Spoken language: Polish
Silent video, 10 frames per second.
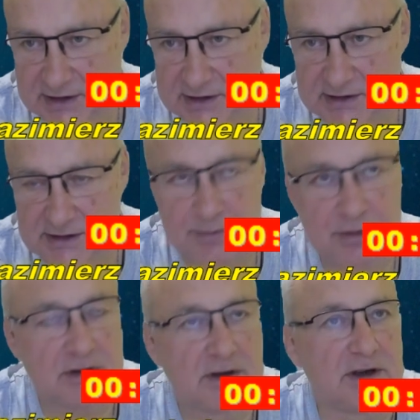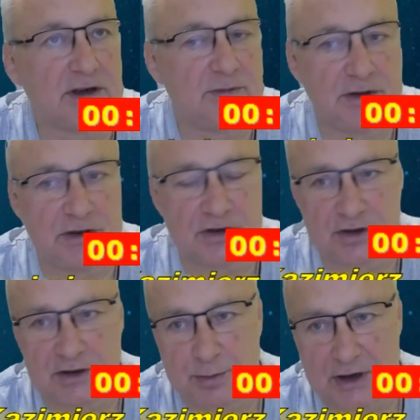za pionka, no bo
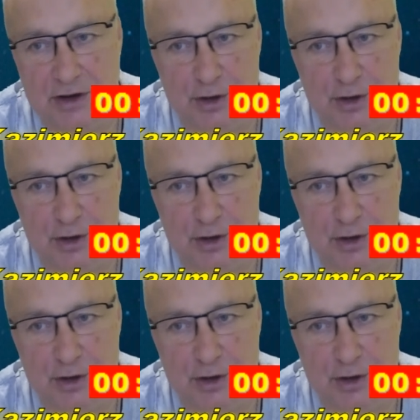jeżeli mają